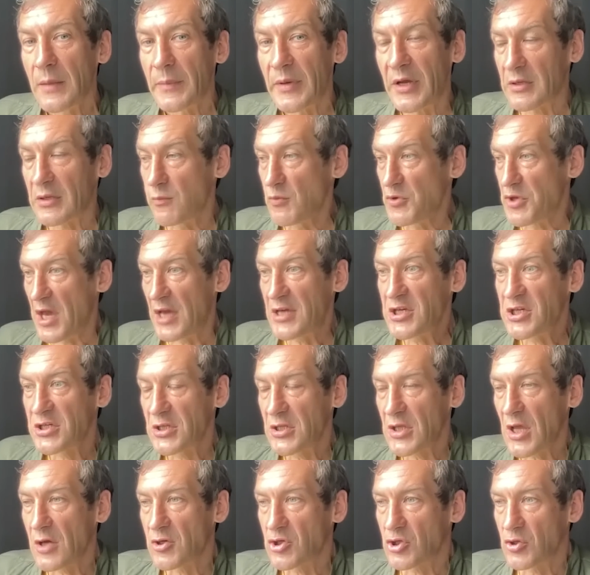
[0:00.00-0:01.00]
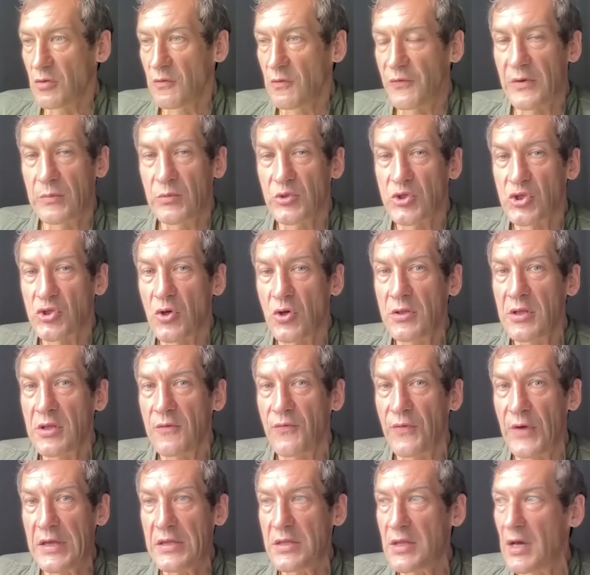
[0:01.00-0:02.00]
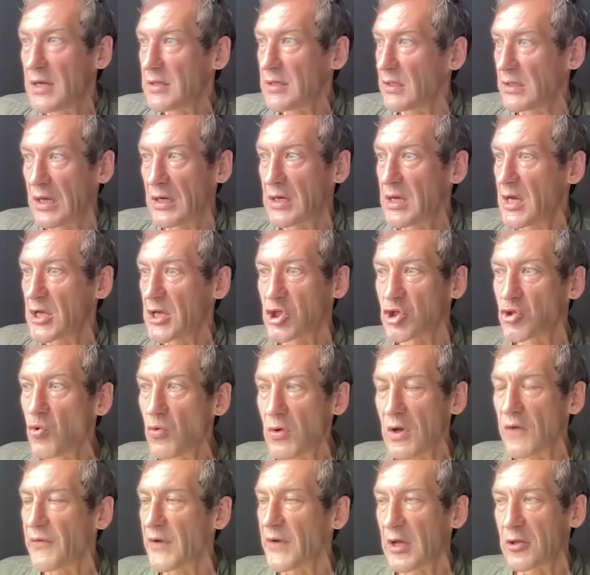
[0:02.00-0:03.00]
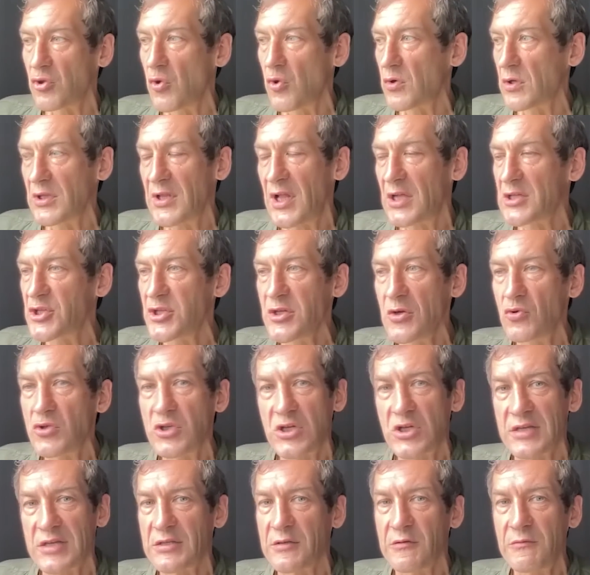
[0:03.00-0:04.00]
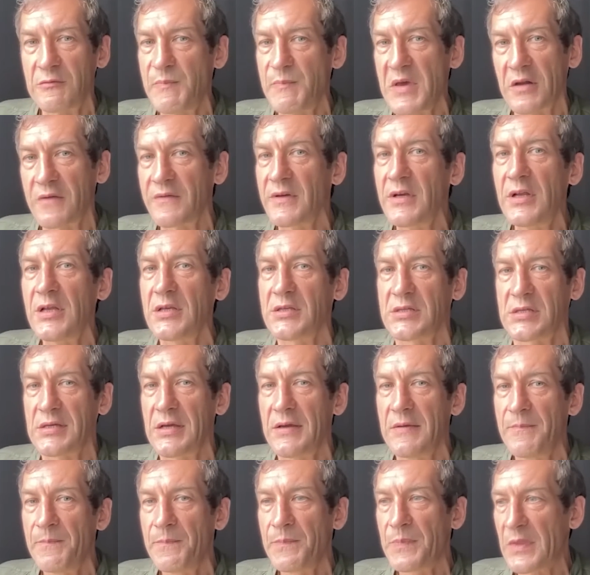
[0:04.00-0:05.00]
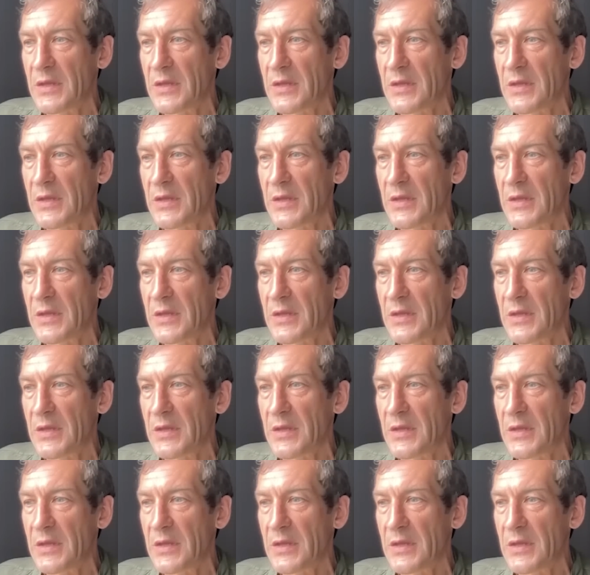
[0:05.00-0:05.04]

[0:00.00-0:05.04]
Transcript: Поэтому я считаю, что информационная война – это такая штука, в которой должны участвовать первые лица.